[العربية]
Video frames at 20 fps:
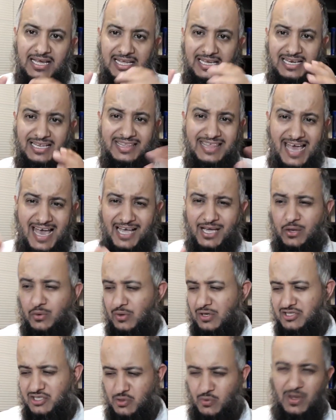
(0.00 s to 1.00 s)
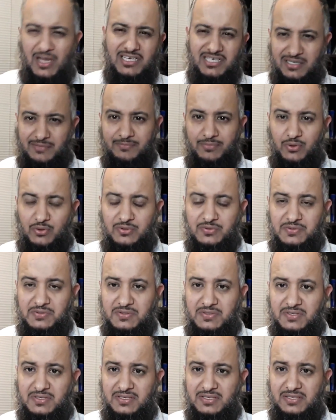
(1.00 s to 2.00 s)
اللي ذاكر والجوال جنبه
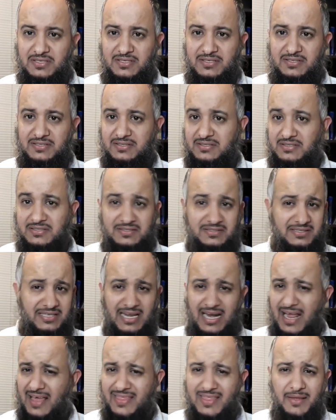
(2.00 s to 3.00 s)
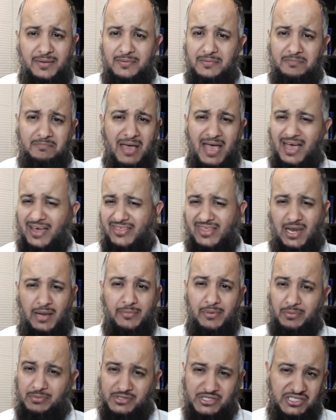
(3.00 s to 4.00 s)
ترى هذا ما أخذ
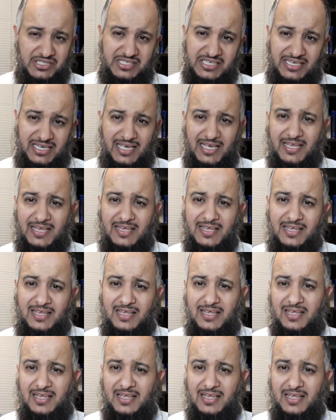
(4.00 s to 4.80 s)
الأمر بجدية